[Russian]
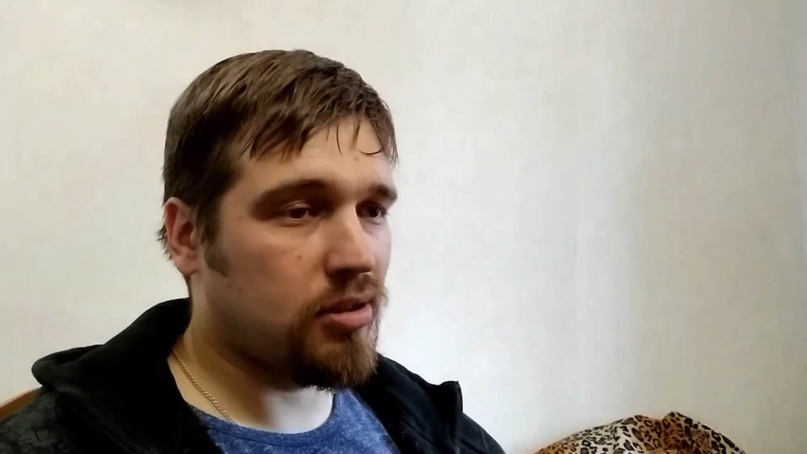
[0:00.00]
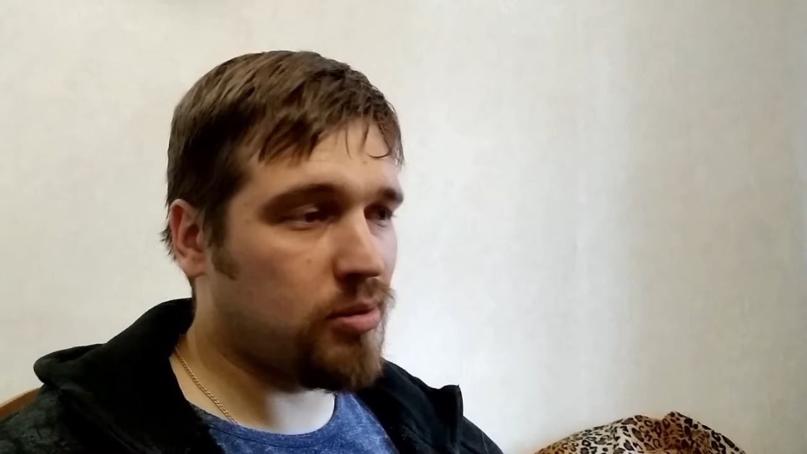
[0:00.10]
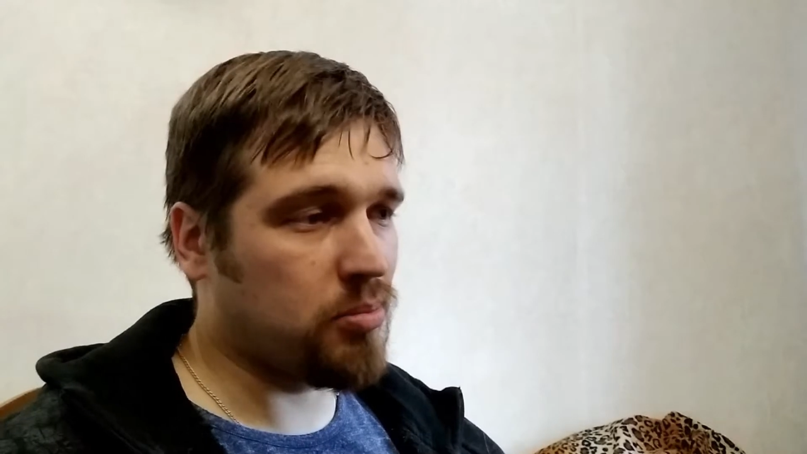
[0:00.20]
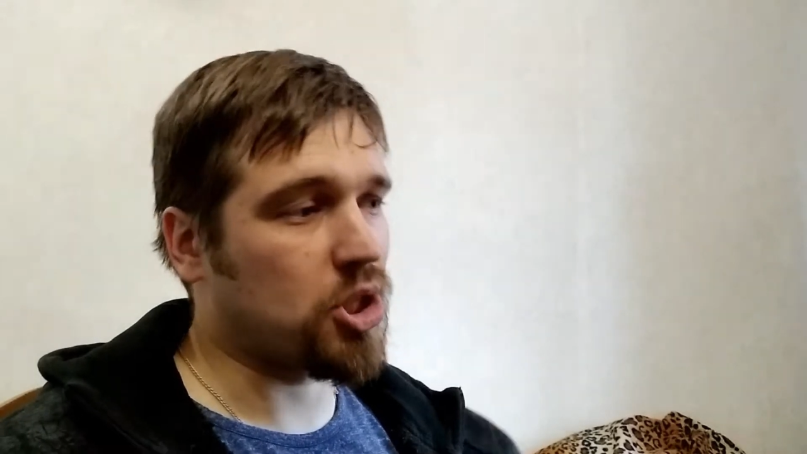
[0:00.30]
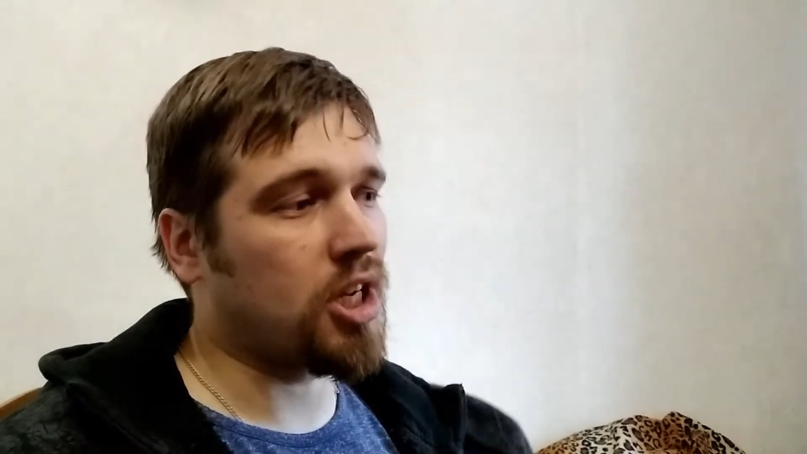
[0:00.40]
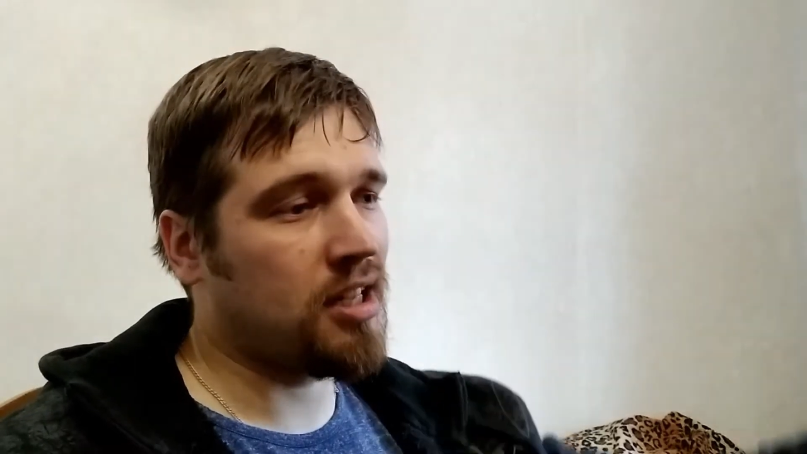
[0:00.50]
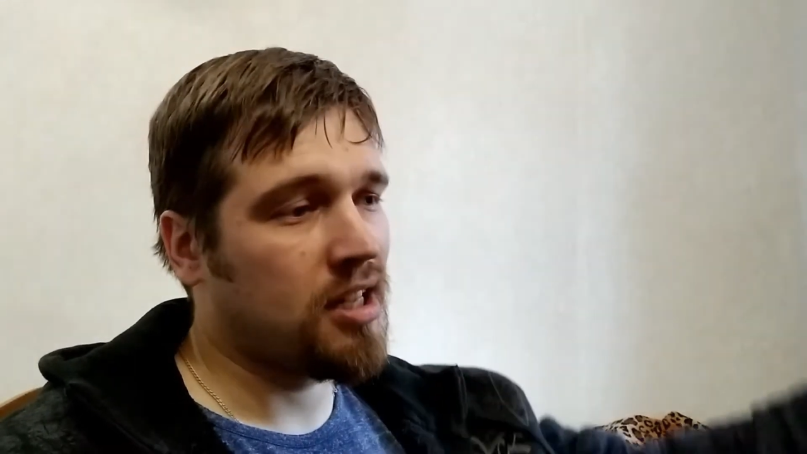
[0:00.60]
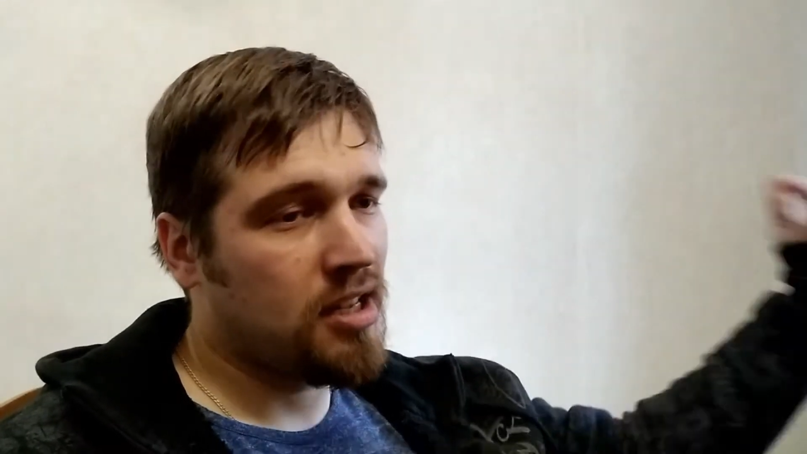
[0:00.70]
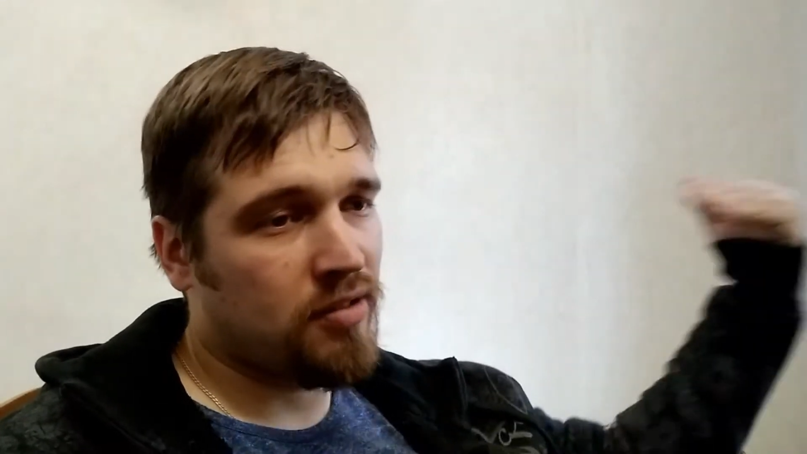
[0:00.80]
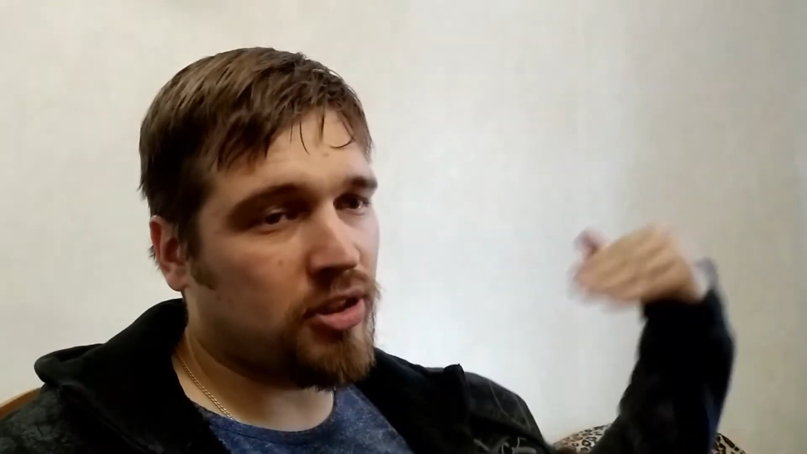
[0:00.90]
То бишь,
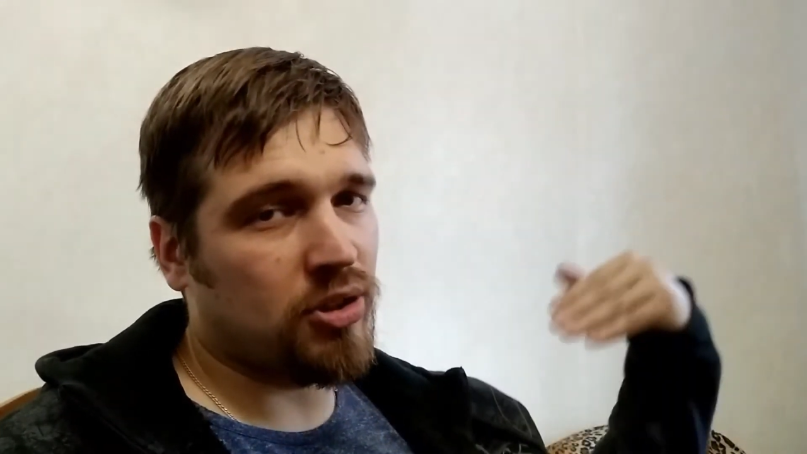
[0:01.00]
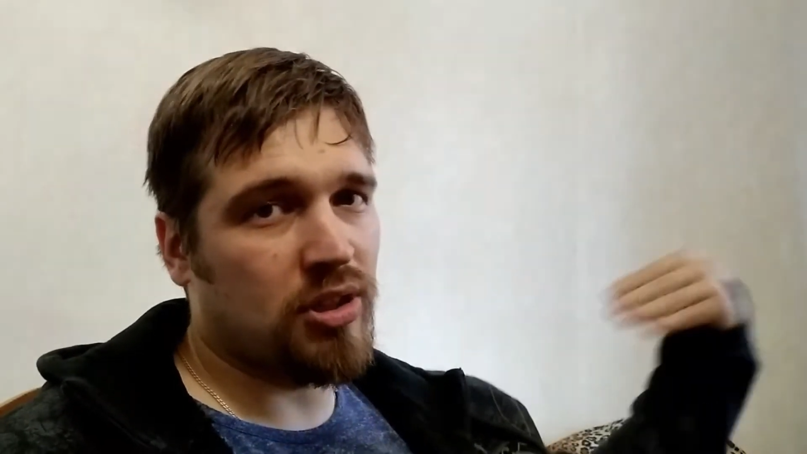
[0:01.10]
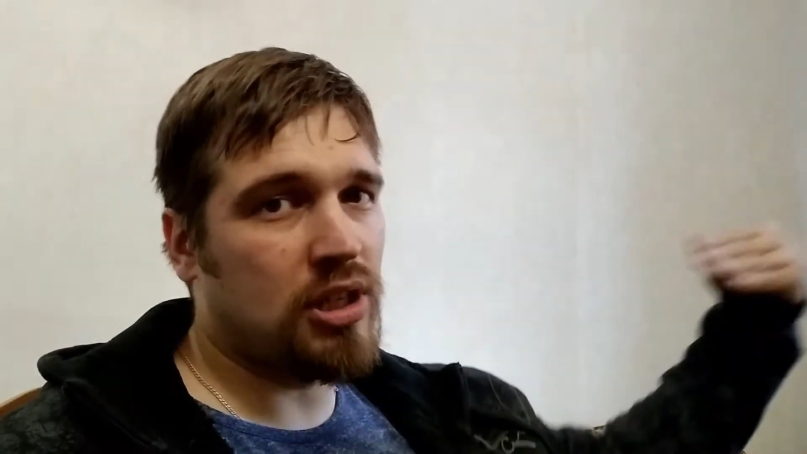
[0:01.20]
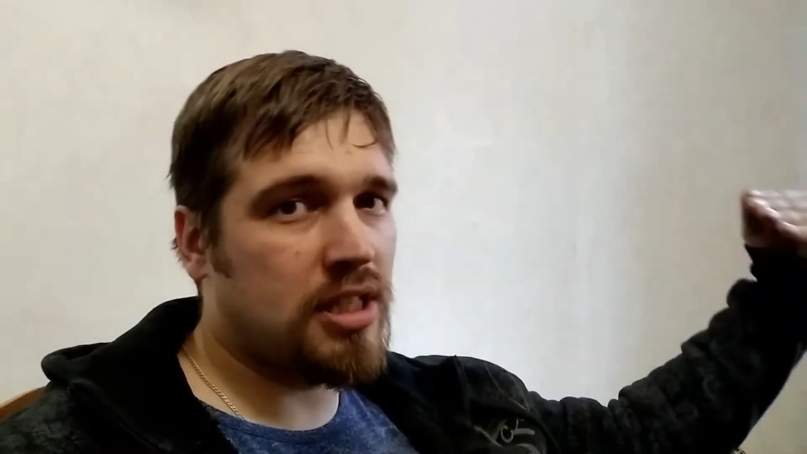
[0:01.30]
как фотоны